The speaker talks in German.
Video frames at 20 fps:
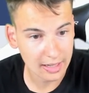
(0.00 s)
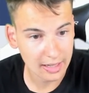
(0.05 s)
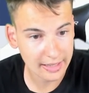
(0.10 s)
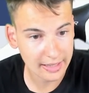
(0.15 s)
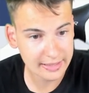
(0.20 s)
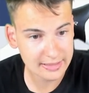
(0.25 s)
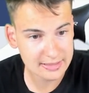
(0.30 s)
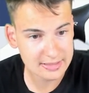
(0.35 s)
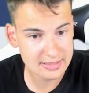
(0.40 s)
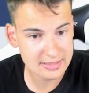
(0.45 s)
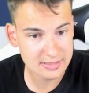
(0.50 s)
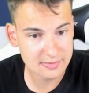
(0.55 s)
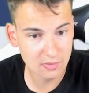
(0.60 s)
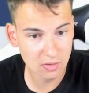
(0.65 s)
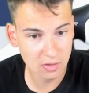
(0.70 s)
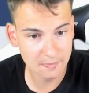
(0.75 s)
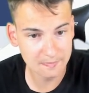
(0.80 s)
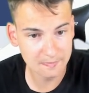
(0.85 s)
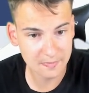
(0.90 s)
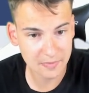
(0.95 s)
1,
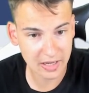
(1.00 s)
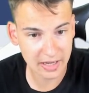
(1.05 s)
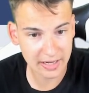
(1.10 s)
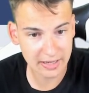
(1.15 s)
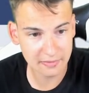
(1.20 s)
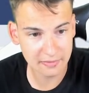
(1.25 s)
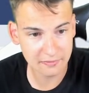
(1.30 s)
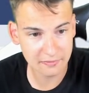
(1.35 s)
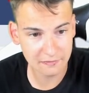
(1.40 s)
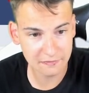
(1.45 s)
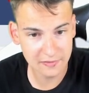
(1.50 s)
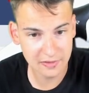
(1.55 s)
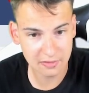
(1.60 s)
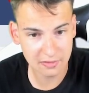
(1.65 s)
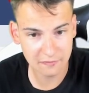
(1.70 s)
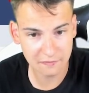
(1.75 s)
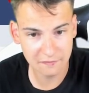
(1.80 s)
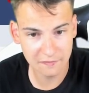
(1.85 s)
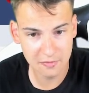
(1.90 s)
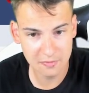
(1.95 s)
2, 3,
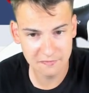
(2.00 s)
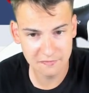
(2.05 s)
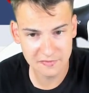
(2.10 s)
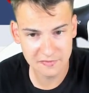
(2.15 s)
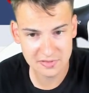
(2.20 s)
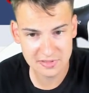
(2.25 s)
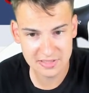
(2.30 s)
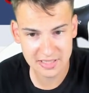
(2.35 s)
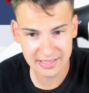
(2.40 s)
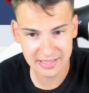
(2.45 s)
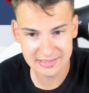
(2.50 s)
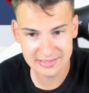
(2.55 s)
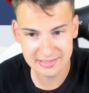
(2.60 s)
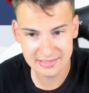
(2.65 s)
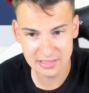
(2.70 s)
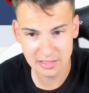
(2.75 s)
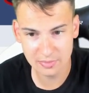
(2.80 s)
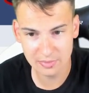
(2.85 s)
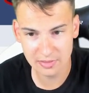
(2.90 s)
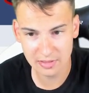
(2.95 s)
4, 5,
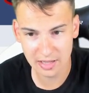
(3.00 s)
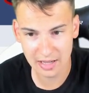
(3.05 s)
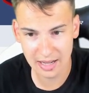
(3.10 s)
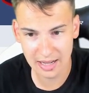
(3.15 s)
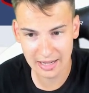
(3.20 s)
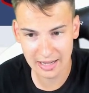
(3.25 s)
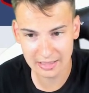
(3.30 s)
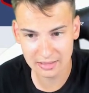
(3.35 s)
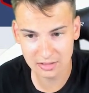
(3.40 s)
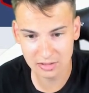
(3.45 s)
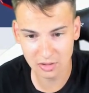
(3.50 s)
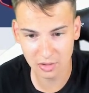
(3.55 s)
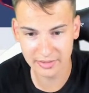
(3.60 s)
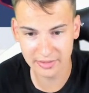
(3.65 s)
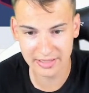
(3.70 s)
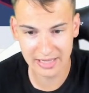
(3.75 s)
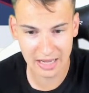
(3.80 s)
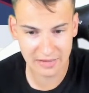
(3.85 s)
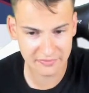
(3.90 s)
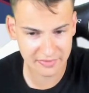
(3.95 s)
6, 7, 8,
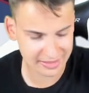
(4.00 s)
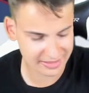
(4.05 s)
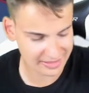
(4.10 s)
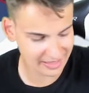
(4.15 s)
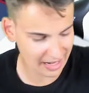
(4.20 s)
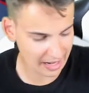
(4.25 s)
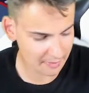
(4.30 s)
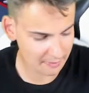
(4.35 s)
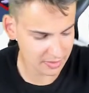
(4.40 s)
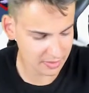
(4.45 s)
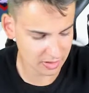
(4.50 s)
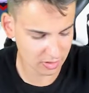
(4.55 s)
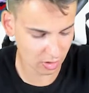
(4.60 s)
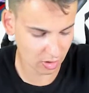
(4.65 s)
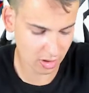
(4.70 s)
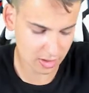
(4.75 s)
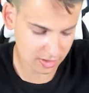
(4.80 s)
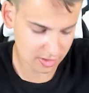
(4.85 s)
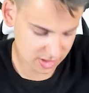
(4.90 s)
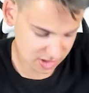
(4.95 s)
9. Kevin Campbell
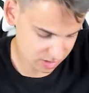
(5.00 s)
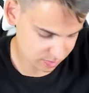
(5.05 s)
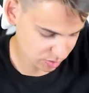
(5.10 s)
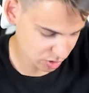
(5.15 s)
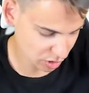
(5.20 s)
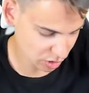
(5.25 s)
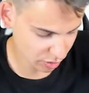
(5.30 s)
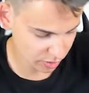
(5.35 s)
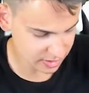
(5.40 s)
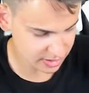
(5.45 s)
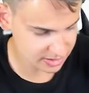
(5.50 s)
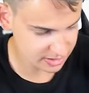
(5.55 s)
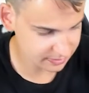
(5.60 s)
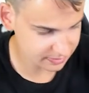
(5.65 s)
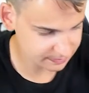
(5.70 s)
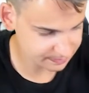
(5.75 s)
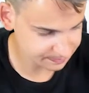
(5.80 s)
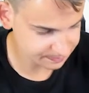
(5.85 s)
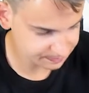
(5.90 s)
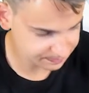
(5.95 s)
noch zum Schluss.